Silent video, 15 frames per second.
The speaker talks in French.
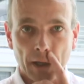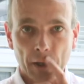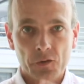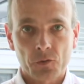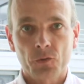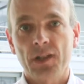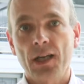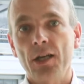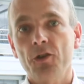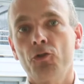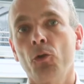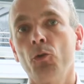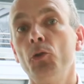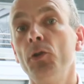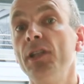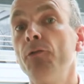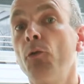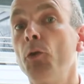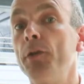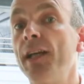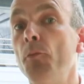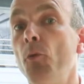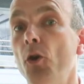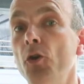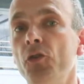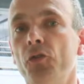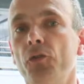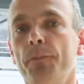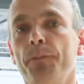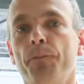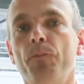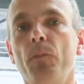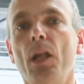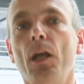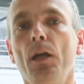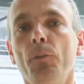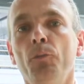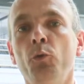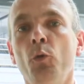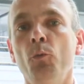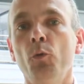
un sondage dans le livre d'Amos pour